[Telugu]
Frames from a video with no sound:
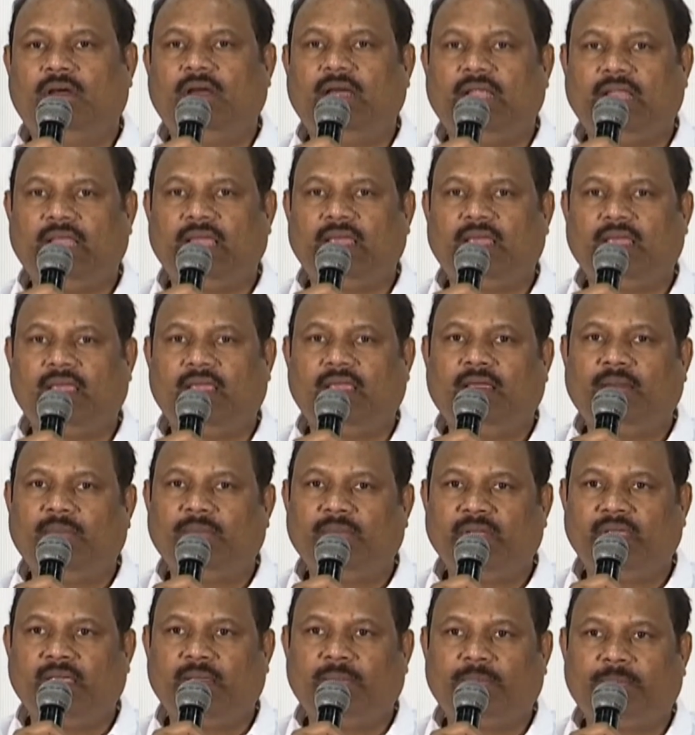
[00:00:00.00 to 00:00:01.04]
అలాగే
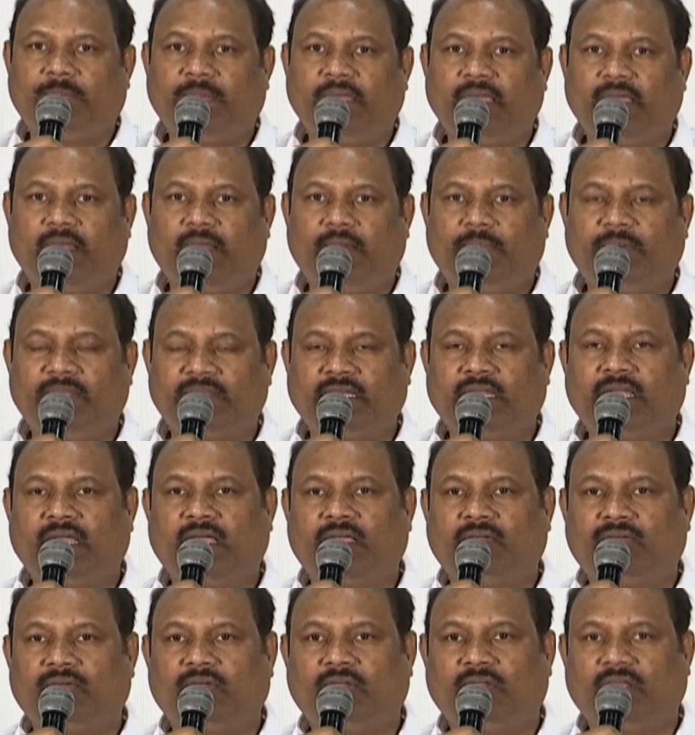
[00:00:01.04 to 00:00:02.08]
మీ పే పత్రికా
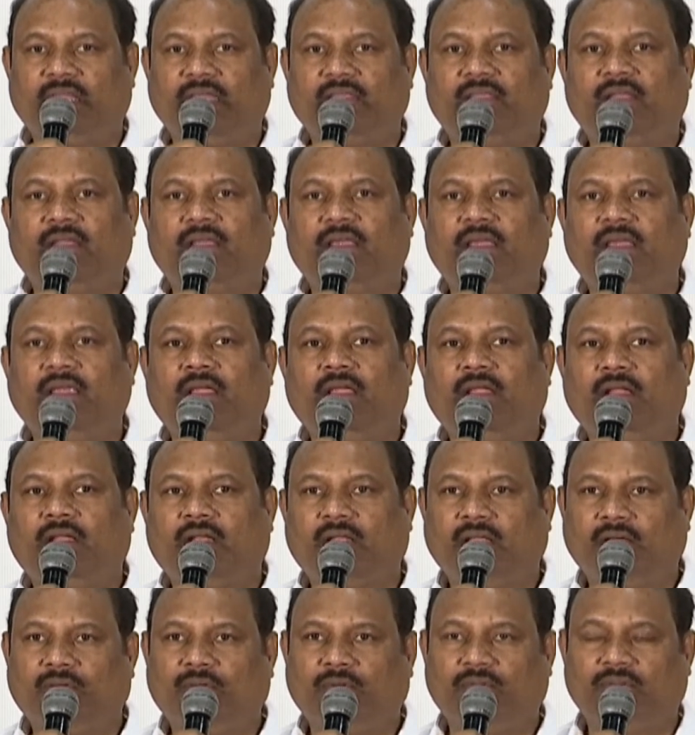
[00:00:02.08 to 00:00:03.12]
సోదరులందరికీ
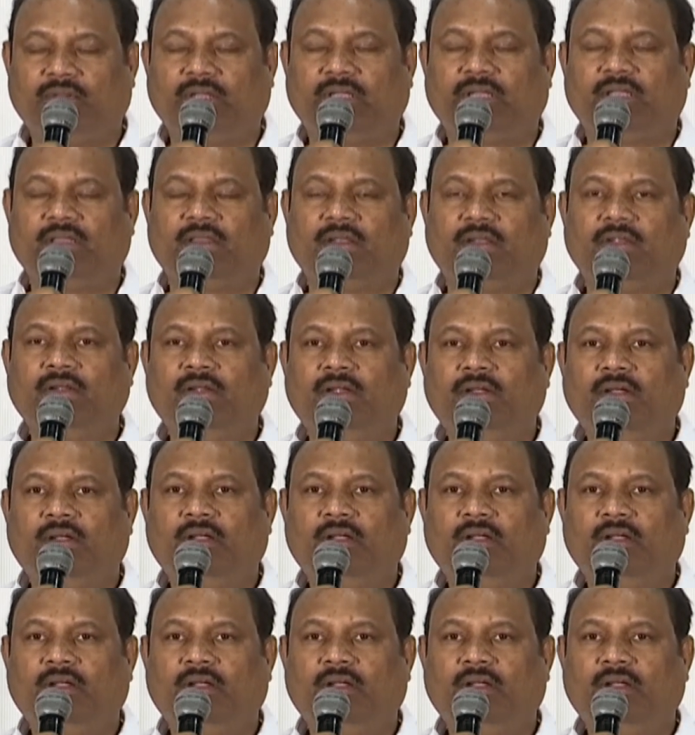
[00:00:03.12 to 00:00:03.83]
నా కృతజ్ఞతలు